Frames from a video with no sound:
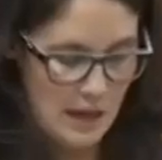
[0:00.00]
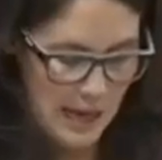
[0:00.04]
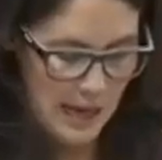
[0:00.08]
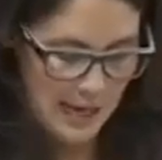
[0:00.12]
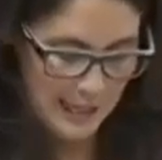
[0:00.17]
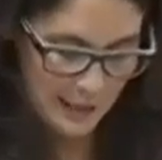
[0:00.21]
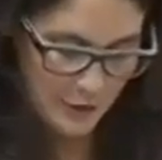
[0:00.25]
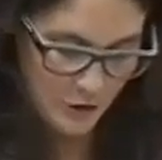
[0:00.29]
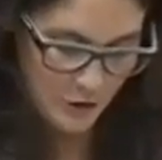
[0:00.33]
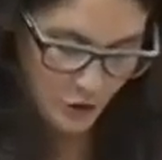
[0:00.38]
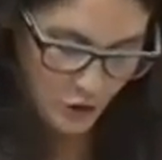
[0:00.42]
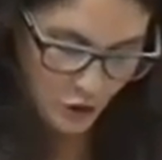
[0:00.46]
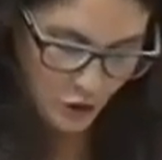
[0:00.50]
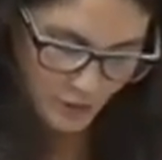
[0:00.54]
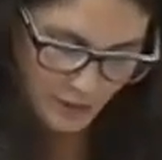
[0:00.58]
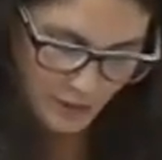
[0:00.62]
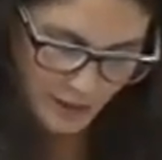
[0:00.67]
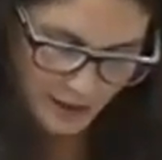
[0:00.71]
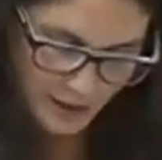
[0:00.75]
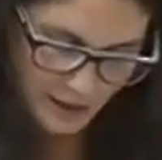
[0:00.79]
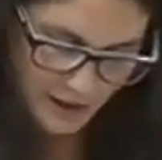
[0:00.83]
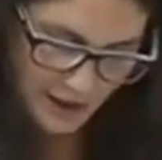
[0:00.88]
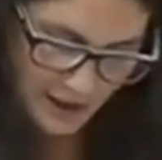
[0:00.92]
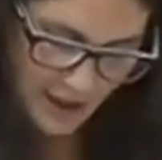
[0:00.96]
a que no
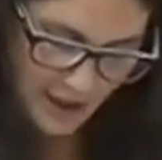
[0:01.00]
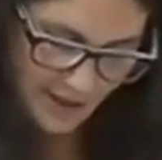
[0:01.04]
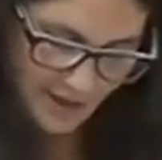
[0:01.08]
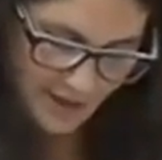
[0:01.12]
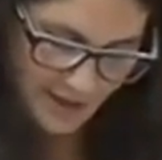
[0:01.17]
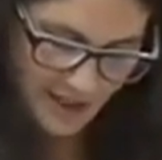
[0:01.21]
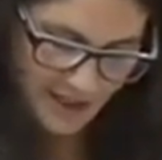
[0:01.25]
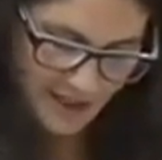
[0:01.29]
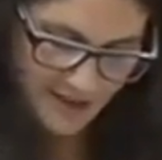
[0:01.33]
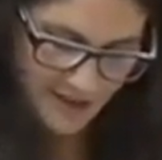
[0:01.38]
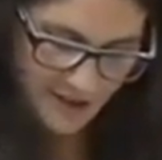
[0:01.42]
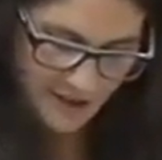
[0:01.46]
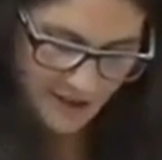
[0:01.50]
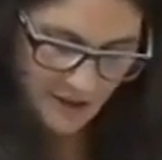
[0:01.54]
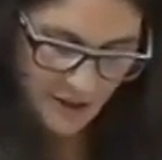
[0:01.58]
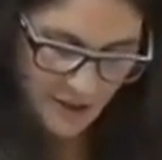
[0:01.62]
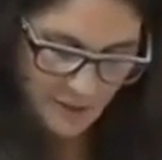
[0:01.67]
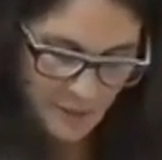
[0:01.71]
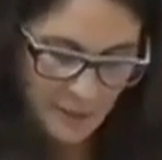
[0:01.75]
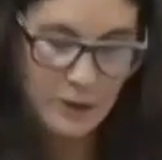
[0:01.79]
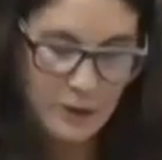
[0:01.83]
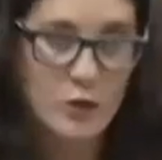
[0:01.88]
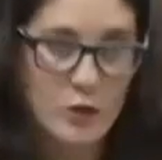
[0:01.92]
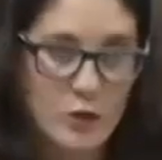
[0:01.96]
gobierna la derecha ni
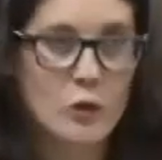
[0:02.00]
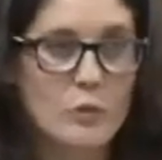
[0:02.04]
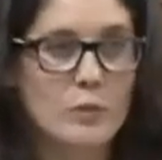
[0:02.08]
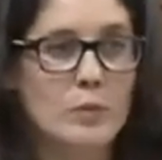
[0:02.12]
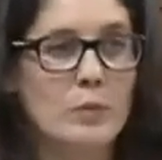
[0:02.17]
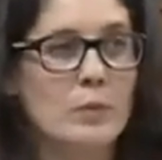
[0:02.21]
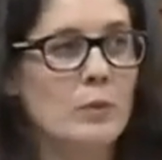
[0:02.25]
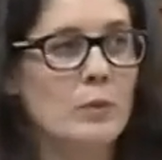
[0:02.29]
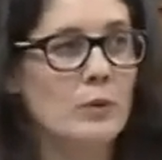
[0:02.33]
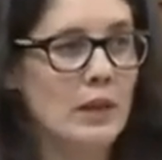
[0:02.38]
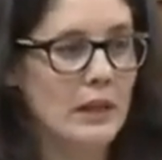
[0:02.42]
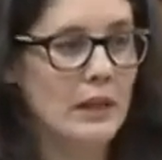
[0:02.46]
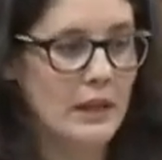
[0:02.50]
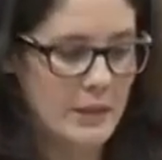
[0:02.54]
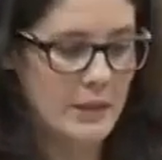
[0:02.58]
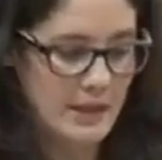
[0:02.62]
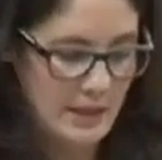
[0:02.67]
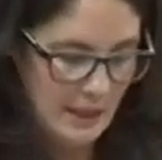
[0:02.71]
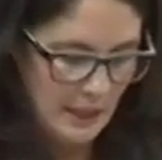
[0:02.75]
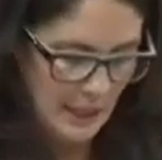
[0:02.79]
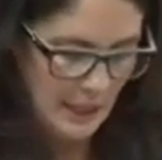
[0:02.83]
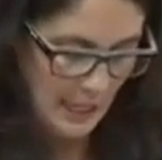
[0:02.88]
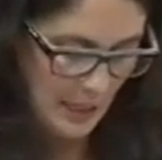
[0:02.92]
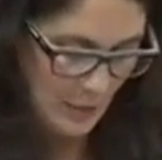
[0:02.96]
el Partido Popular
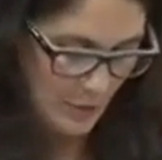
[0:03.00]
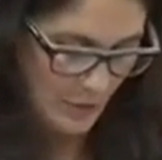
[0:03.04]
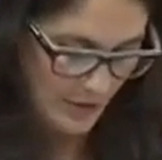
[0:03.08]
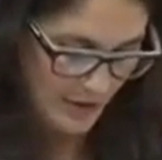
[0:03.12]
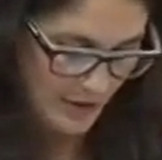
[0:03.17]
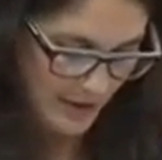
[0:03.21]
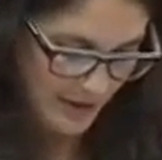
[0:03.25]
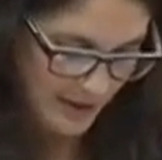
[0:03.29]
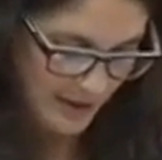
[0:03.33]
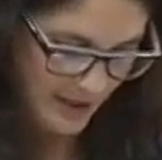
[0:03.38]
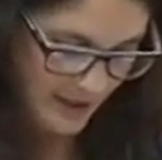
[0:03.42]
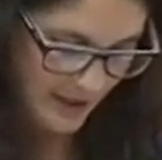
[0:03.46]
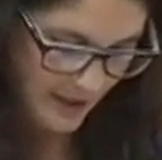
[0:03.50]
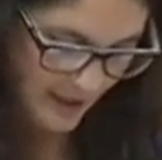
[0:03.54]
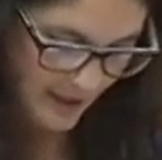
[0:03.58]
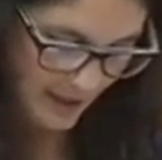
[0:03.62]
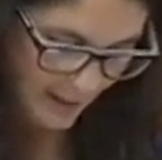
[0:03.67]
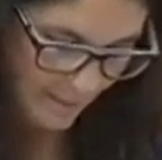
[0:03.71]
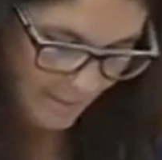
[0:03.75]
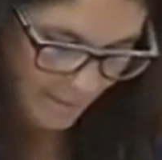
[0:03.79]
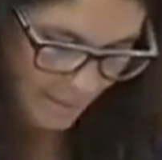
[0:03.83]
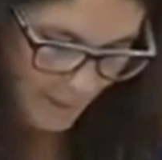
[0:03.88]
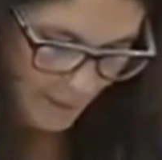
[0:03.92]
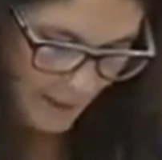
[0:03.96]
en nuestra
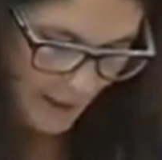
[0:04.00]
tierra.